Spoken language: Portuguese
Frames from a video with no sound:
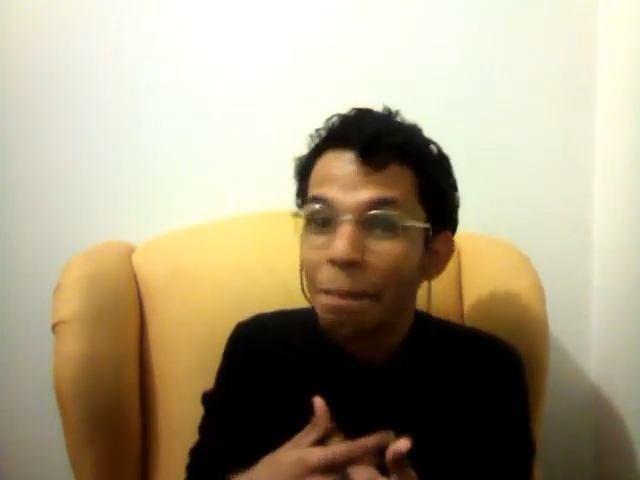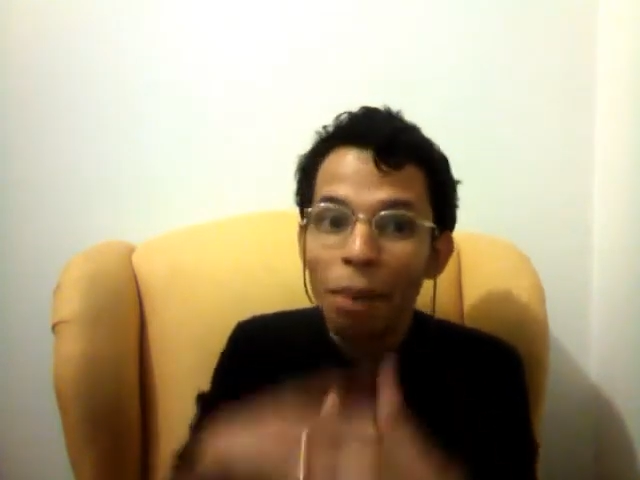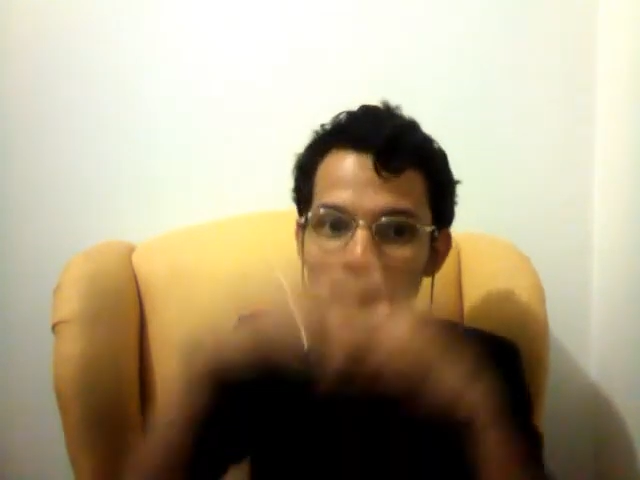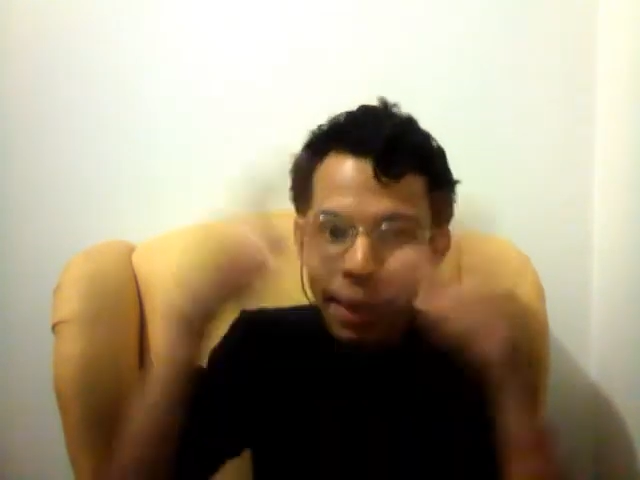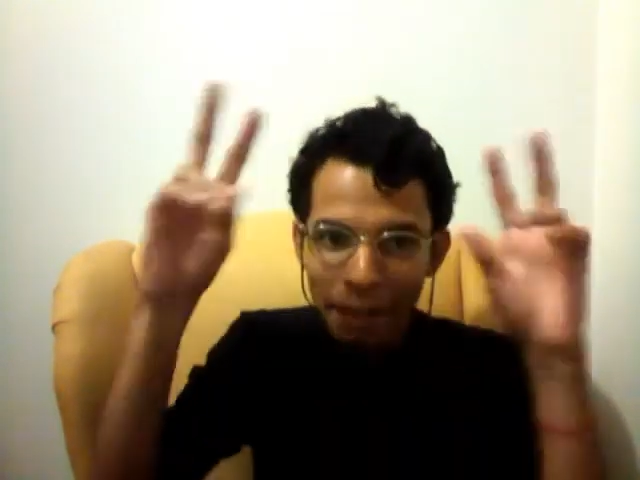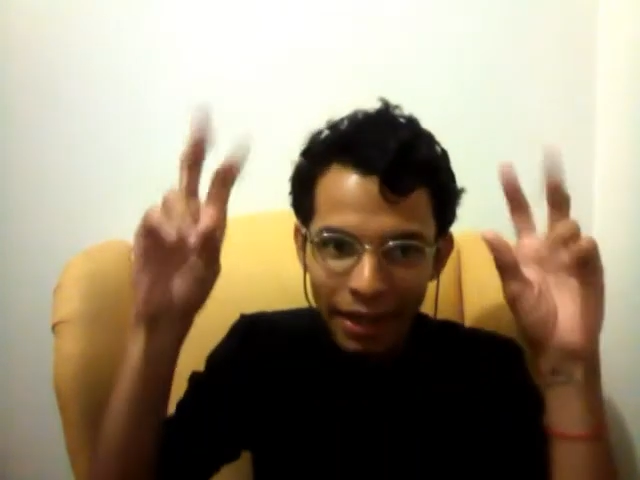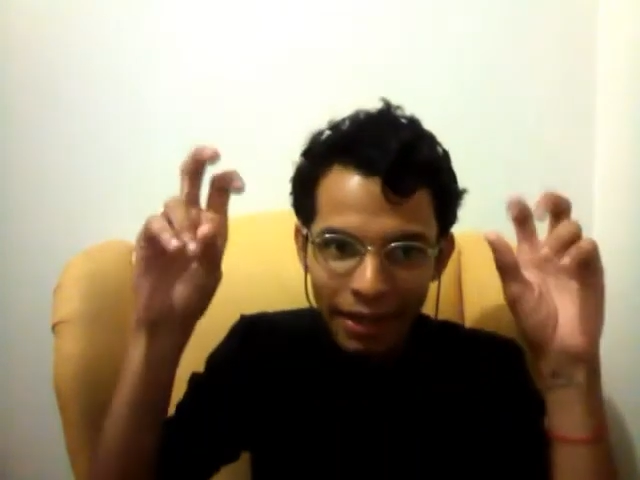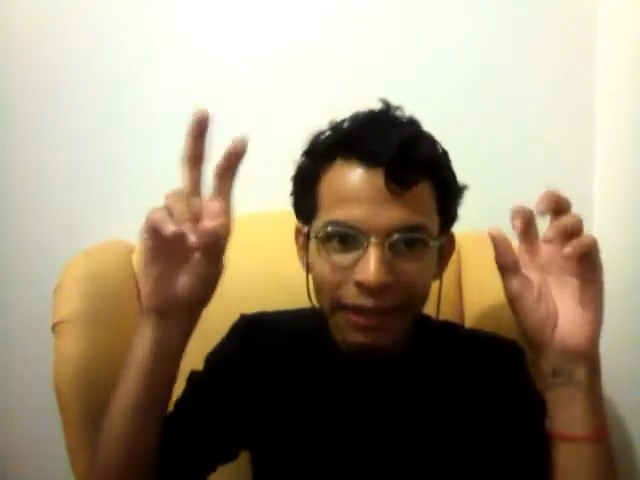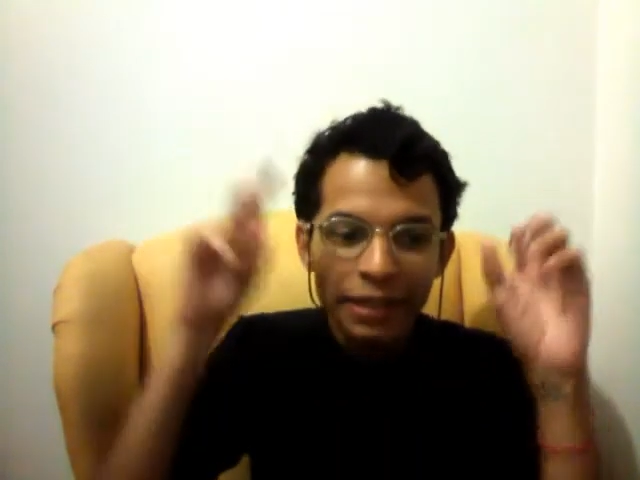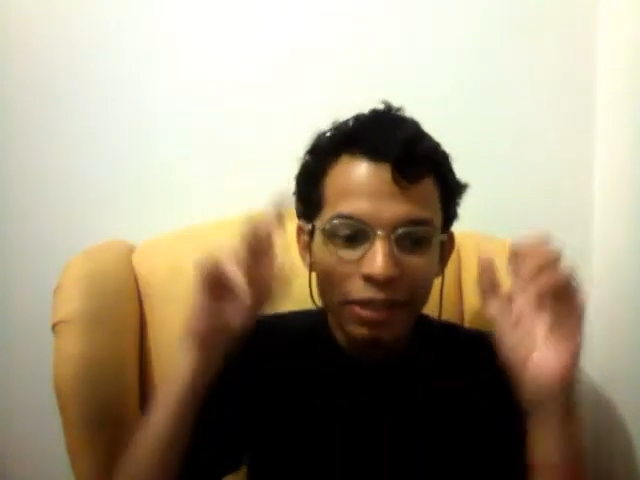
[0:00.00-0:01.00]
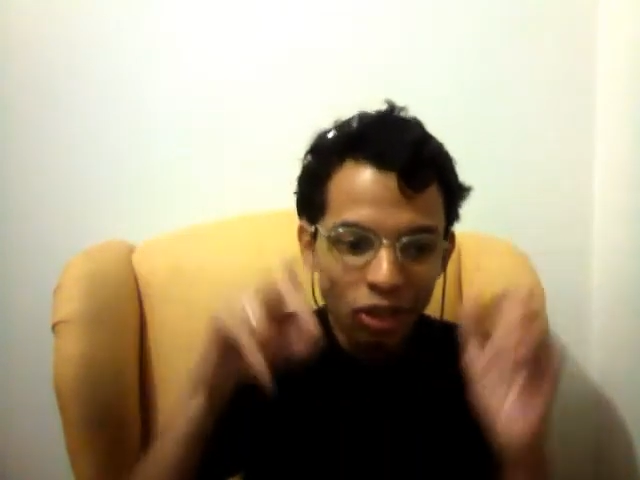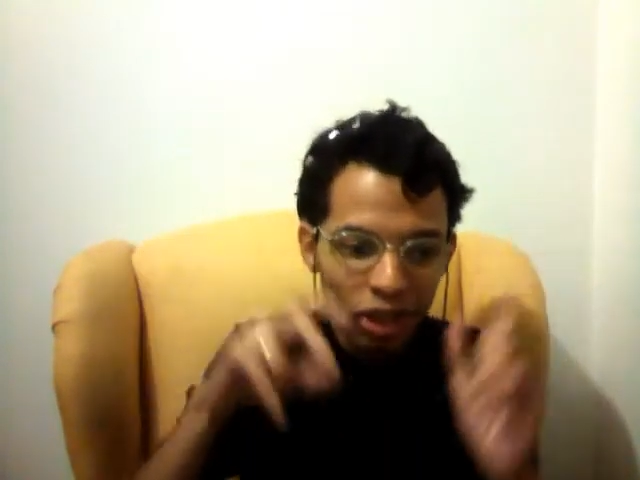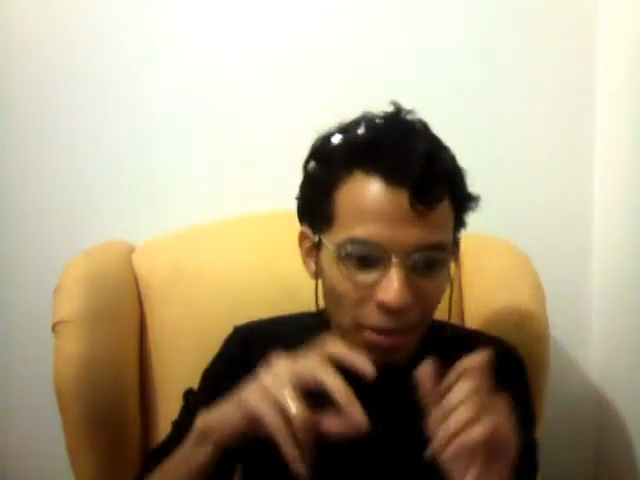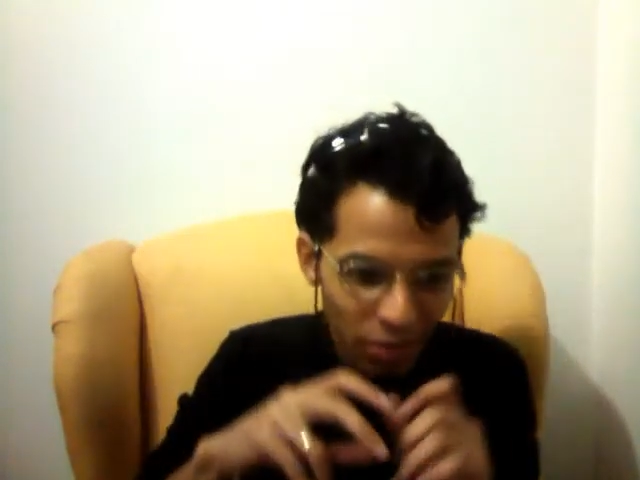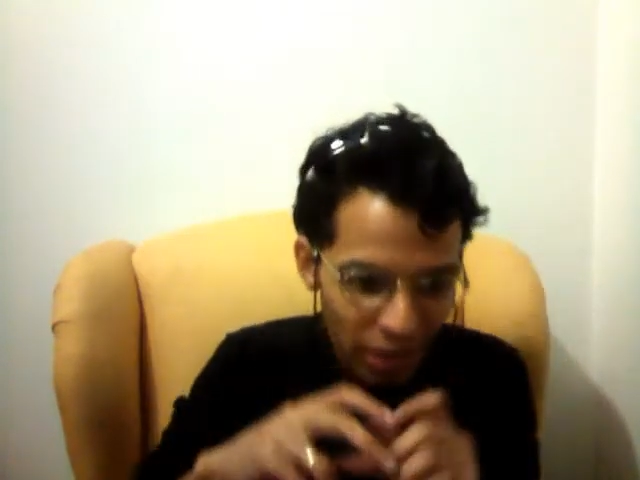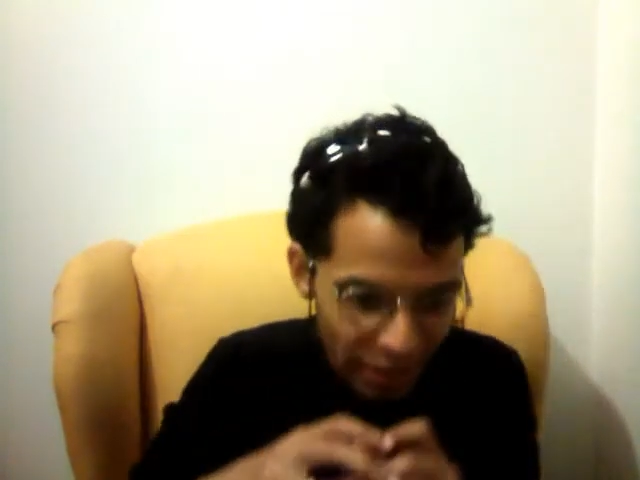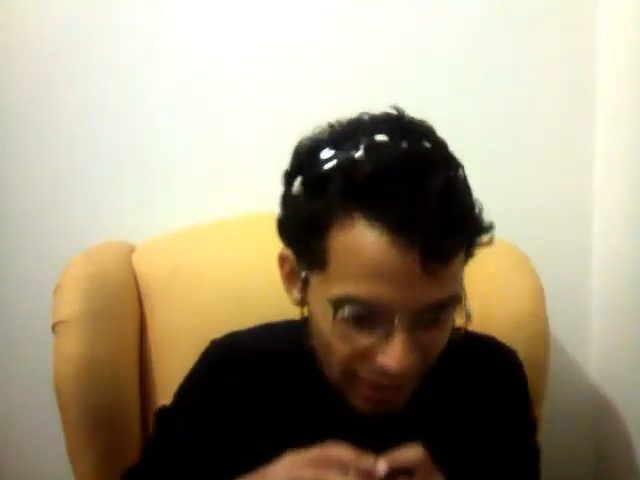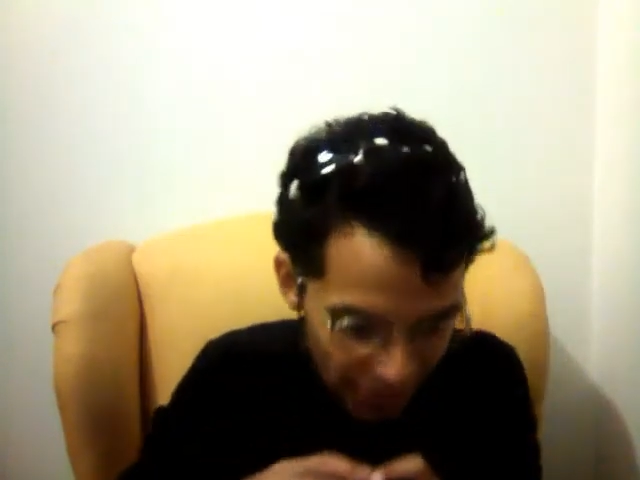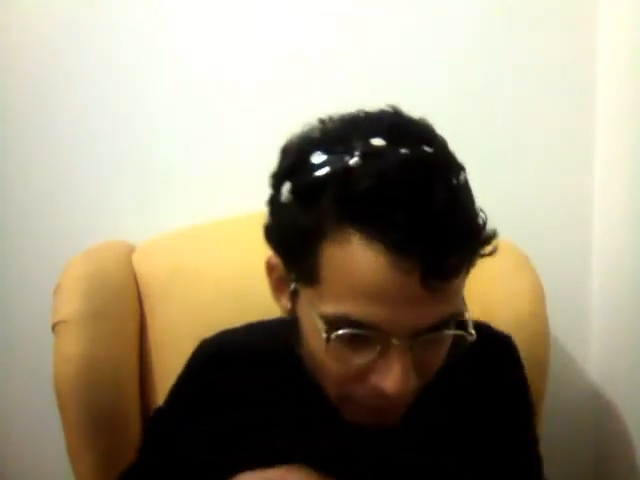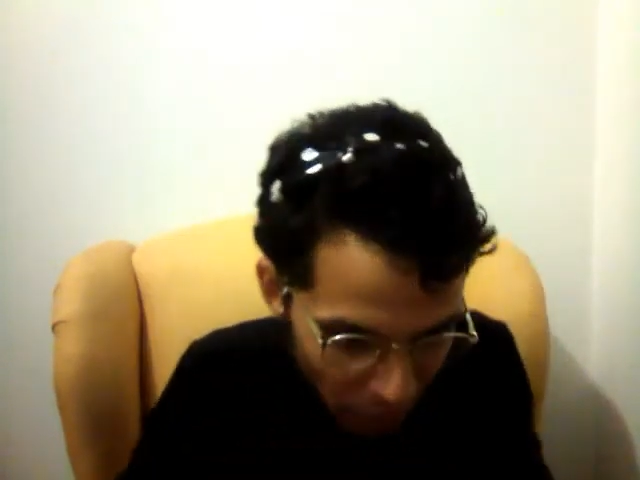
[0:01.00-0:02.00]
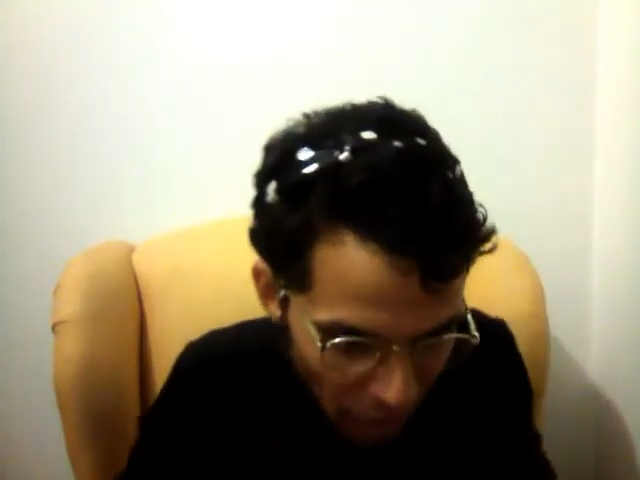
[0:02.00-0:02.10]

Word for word: bárbara, digamos assim.